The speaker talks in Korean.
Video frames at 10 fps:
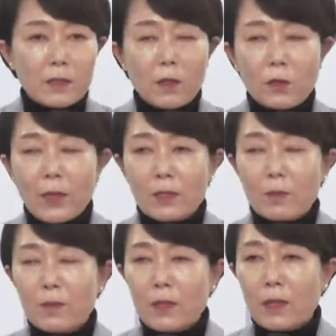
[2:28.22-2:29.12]
지경이
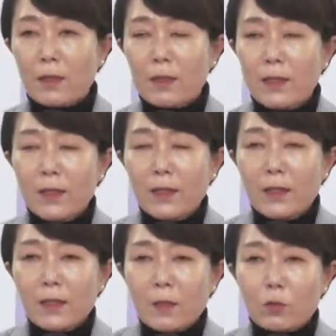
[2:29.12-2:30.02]
왔습니다.
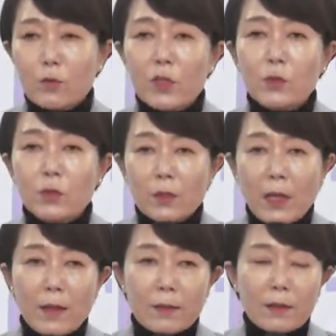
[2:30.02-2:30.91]

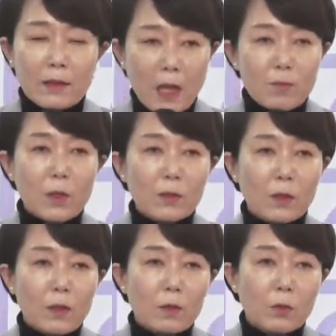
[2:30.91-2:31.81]
국민주권당
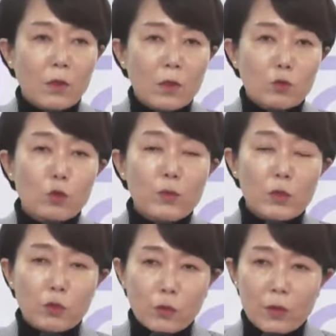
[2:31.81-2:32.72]
당명처럼
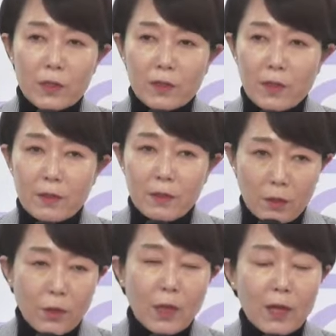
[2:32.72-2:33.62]
국민주권 시대를
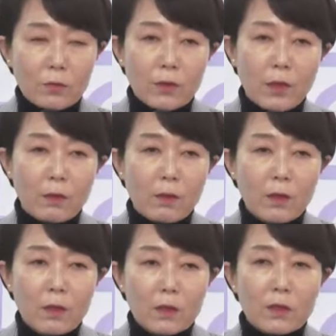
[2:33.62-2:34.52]
열어야 하고요.
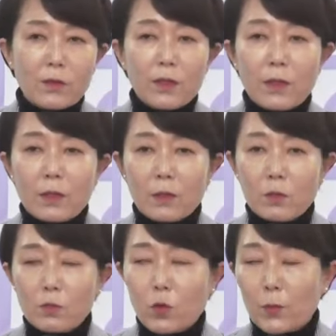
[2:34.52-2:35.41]
그러기
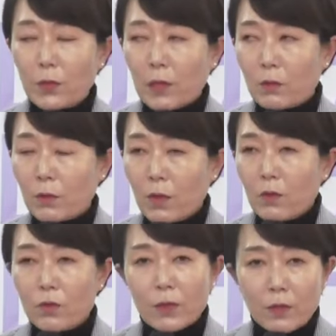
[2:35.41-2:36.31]
위해서는 무엇보다도
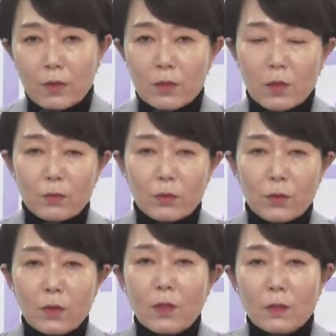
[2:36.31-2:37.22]
윤석열
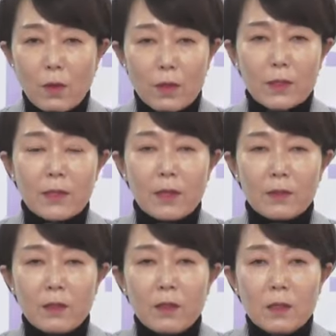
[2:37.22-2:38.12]
정부 더
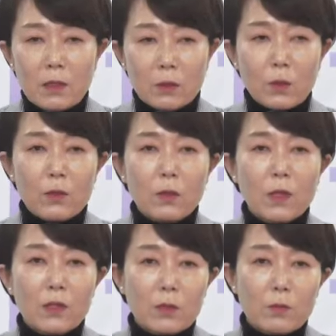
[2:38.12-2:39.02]
이상
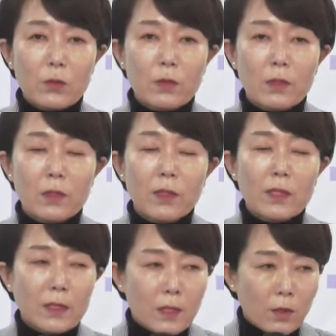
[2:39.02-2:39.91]
대통령의 직무를
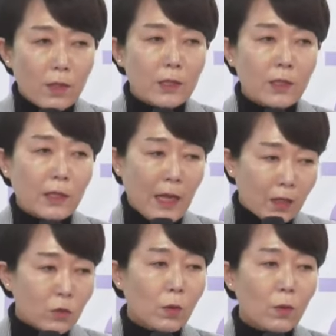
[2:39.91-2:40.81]
이어가지
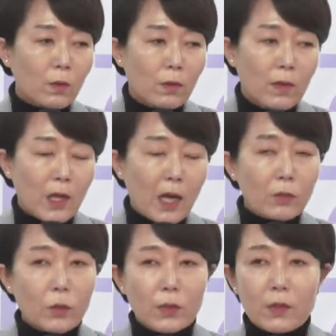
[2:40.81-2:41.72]
않도록
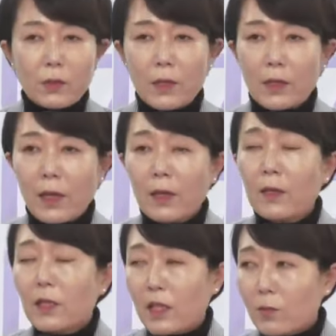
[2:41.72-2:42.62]
하루속히 저희가
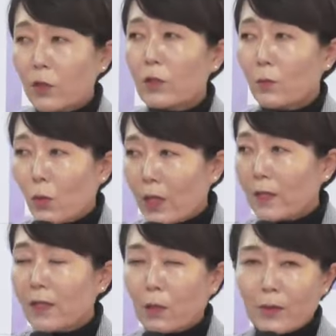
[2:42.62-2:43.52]
힘을 모아야
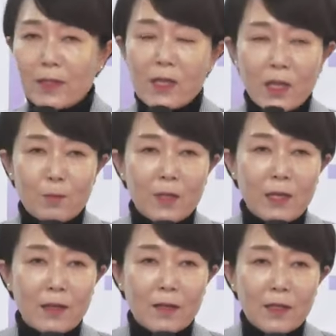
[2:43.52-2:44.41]
된다고
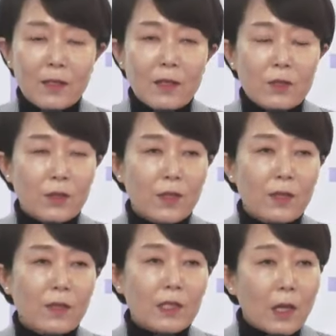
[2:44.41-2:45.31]
생각합니다.
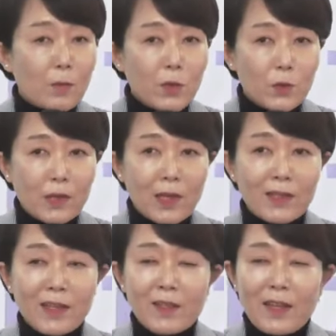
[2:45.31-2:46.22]
저희
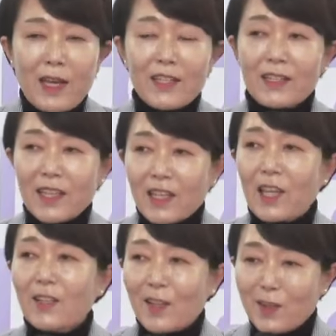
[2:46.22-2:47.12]
사회민주당 아직
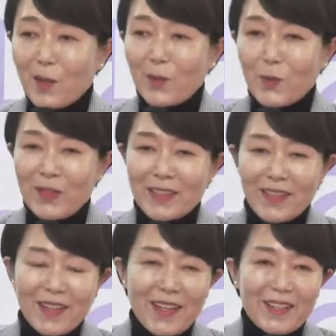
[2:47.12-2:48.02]
창당은 안 됐고
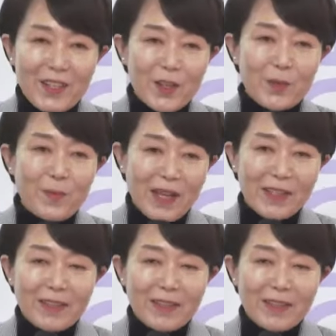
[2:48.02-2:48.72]
이제 내년